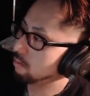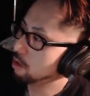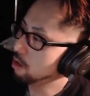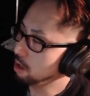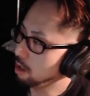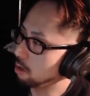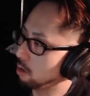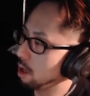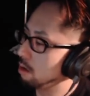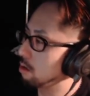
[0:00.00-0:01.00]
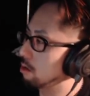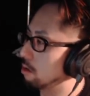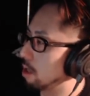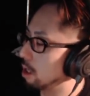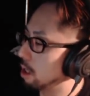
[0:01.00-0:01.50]
ついてこれる人
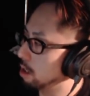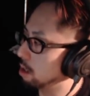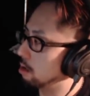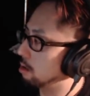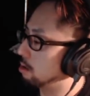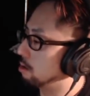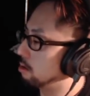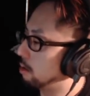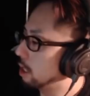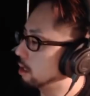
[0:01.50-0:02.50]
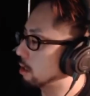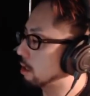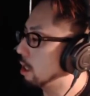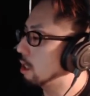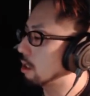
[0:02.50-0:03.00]
だけっていうわけじゃ
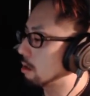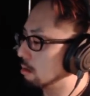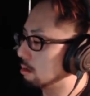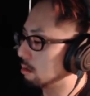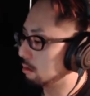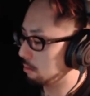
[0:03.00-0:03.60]
ないけど、